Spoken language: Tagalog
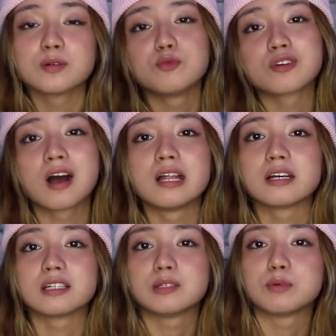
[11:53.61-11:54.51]
sa murang
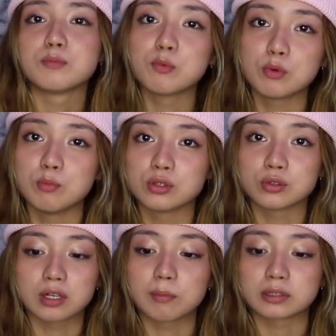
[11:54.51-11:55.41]
halaga, di ba
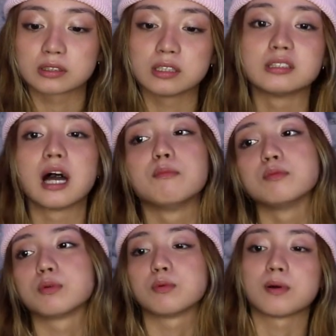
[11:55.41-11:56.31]
mabubusog ka pa? Tapos ang
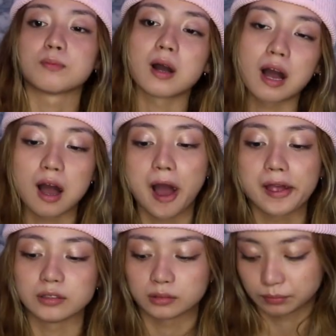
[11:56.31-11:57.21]
daming po bang
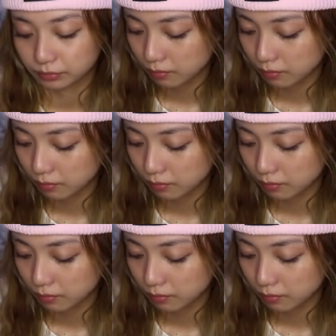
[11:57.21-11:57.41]
makakain.